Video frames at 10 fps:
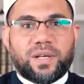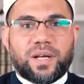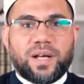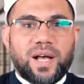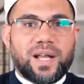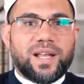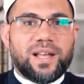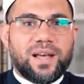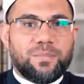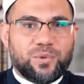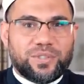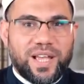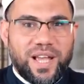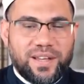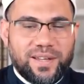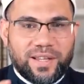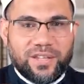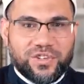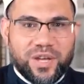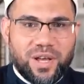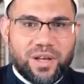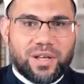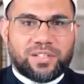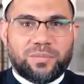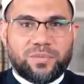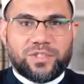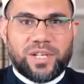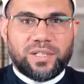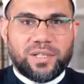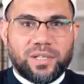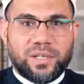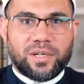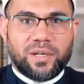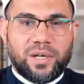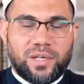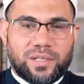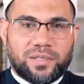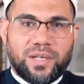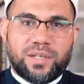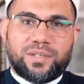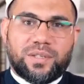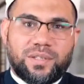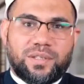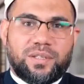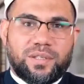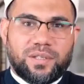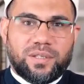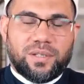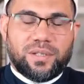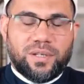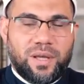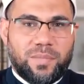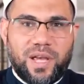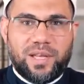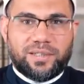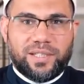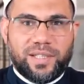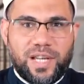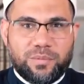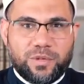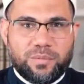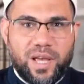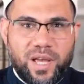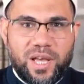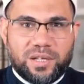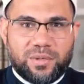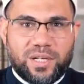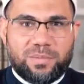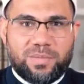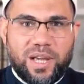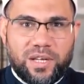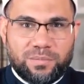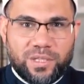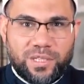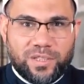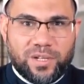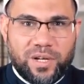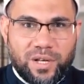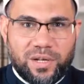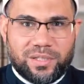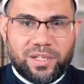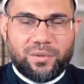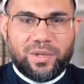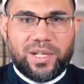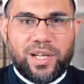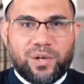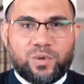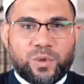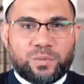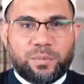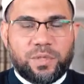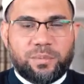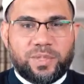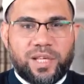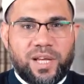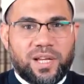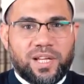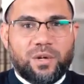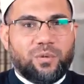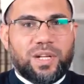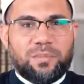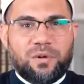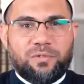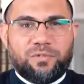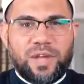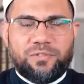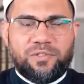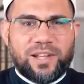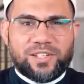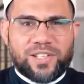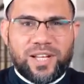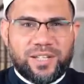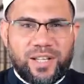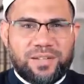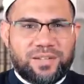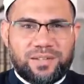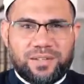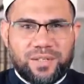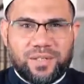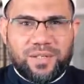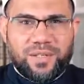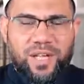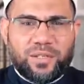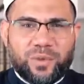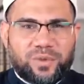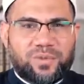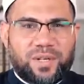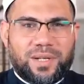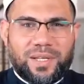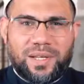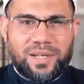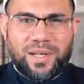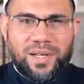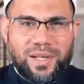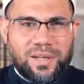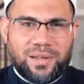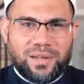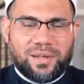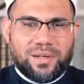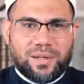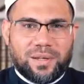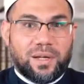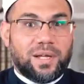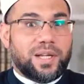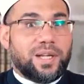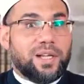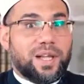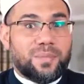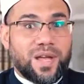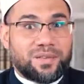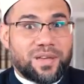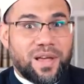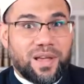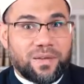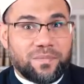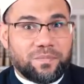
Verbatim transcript: قال لا بد أنك شاركت بشيء قالت يا سيدي لم آتي لا بمال ولم أحمل حجارة ولا أقوم بالبناء ولم أفعل شيئا يعني يذكر إلا قال إلا ماذا